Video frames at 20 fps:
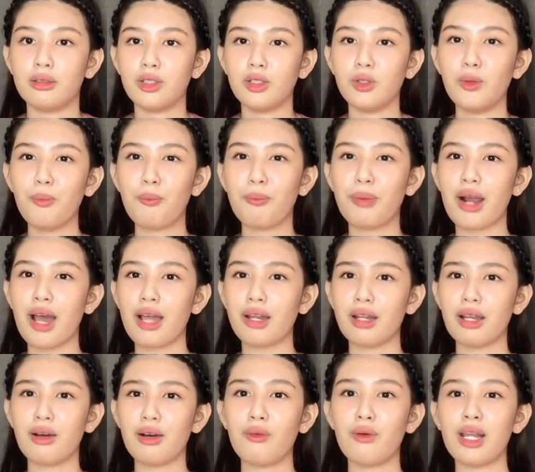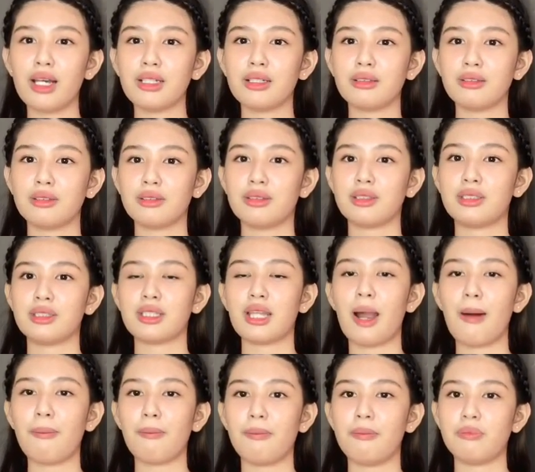yung bra na walang
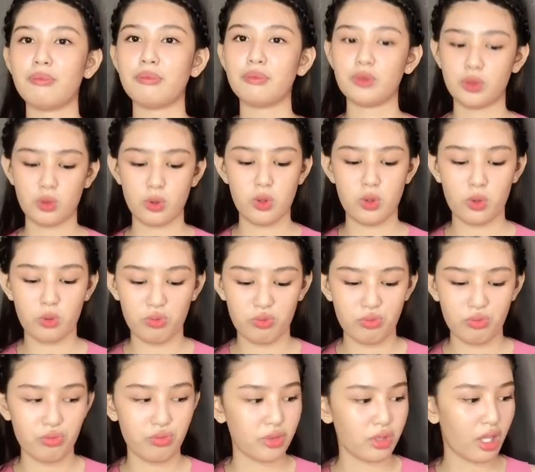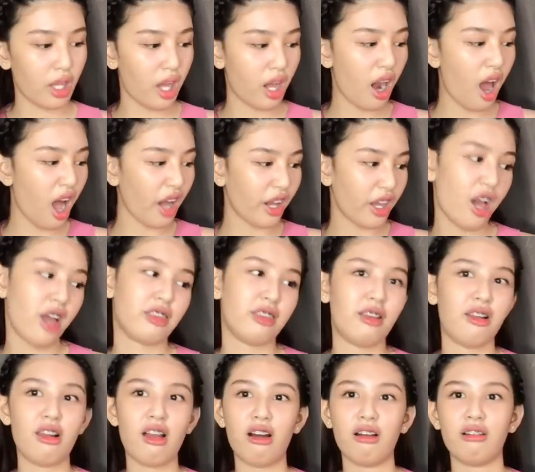strap. So yun. Kaya na kay
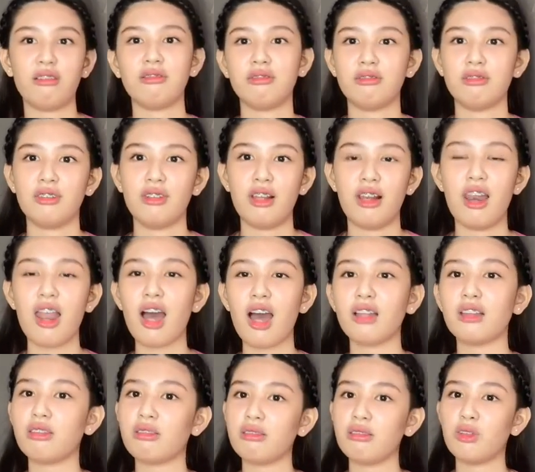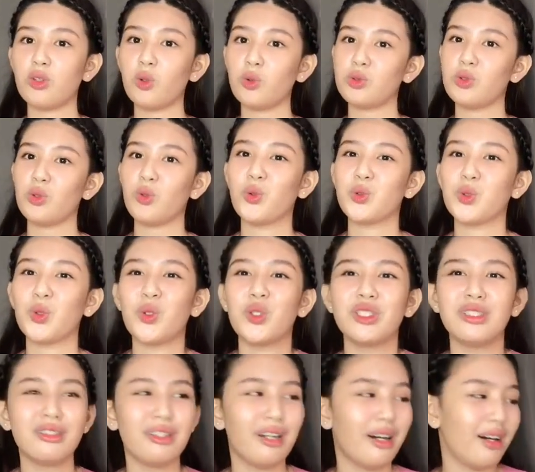ate lang. Lahat yun sinusuot mo.